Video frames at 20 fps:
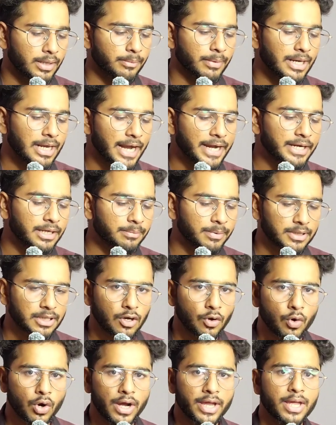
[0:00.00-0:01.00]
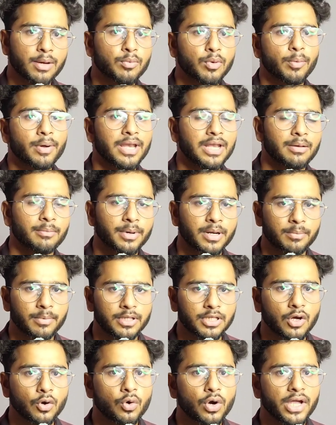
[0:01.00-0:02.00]
ई मेल पता होगा या मोबाइल नंबर
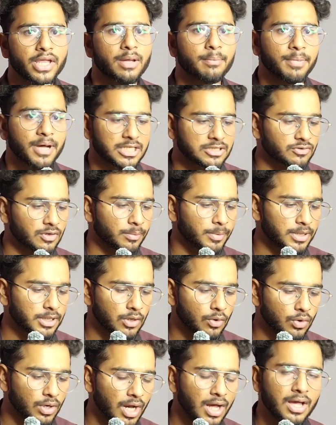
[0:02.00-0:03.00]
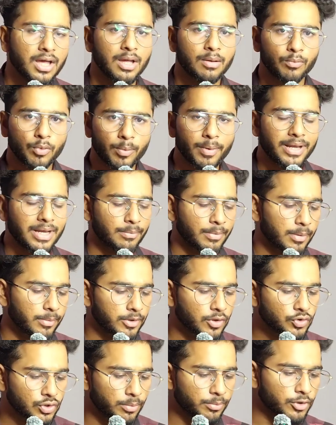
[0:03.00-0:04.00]
पता होगा या पासवर्ड पता होगा मोबाइल नंबर
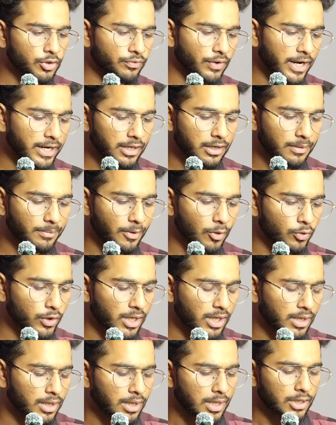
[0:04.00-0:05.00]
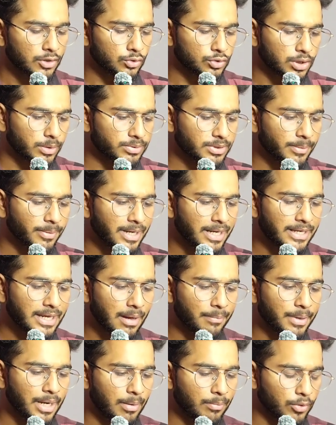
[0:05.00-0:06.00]
पता तभी तो फाइंड कर पाओगे ना तो सबसे पहले
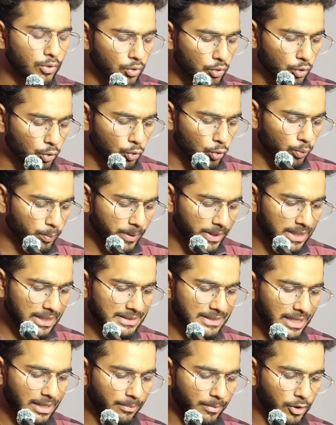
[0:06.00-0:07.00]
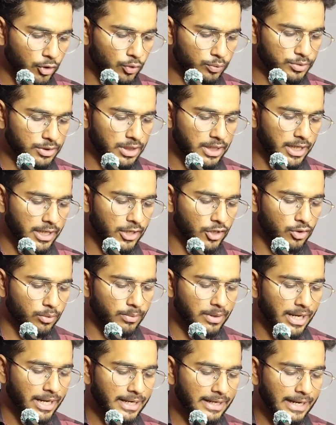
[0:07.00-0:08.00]
यहाँ पर आप लोगों को ऊपर की साइड में एक ऑप्शन देखने को
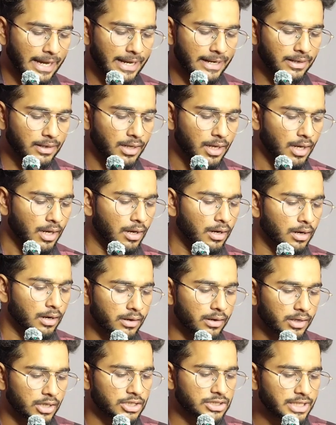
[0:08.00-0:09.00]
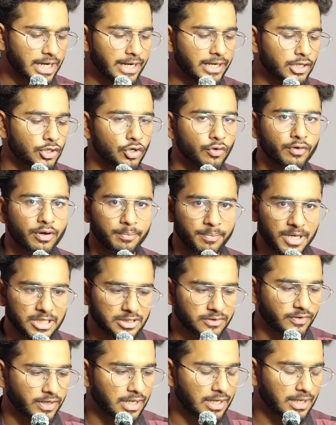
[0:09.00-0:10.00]
मिला है कैन रिसेट योर
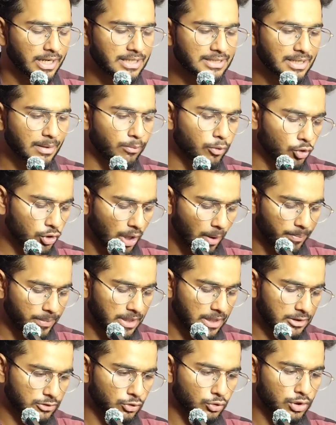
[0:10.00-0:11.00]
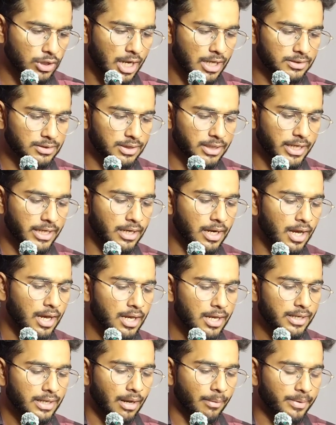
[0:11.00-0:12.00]
पासवर्ड का गाइज आप लोग यहाँ पे देखते हो ध्यान से देखना
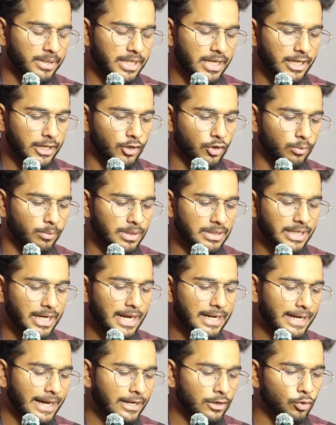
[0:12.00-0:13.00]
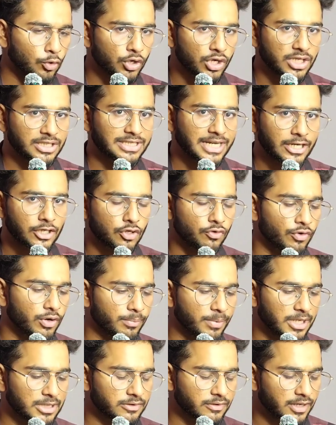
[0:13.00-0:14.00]
यहाँ पर देखने को मिल जाएगा कैन नॉट रिसेट
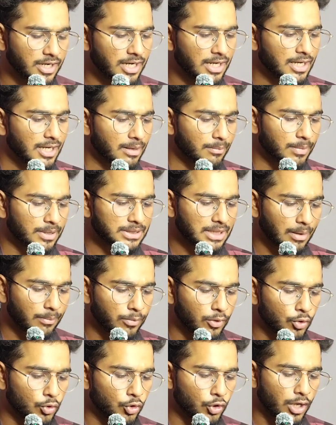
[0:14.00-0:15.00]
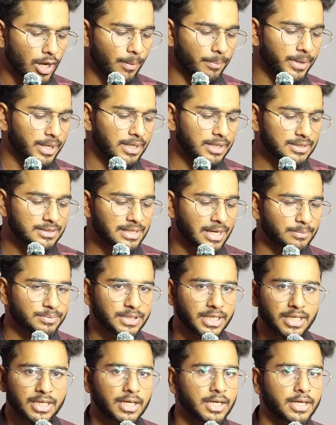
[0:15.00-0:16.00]
योर पासवर्ड का बस आप लोगों को यहाँ पे इस टाइप
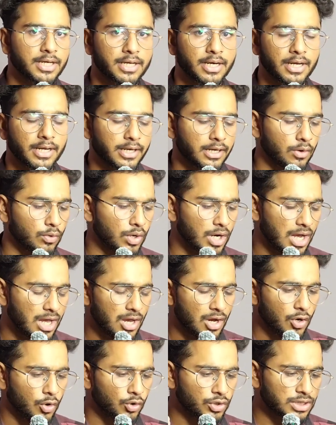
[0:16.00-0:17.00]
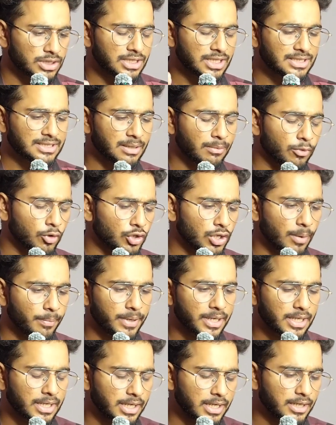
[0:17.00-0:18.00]
से क्लिक कर लेना होगा और जैसे कि आप लोग यहाँ
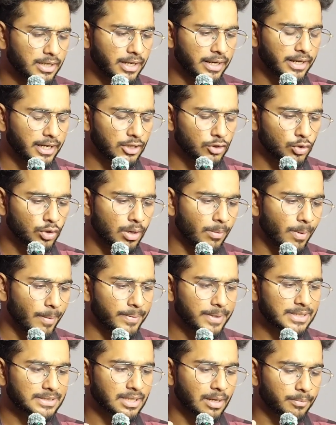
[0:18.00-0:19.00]
पर क्लिक करेंगे तो अब आपके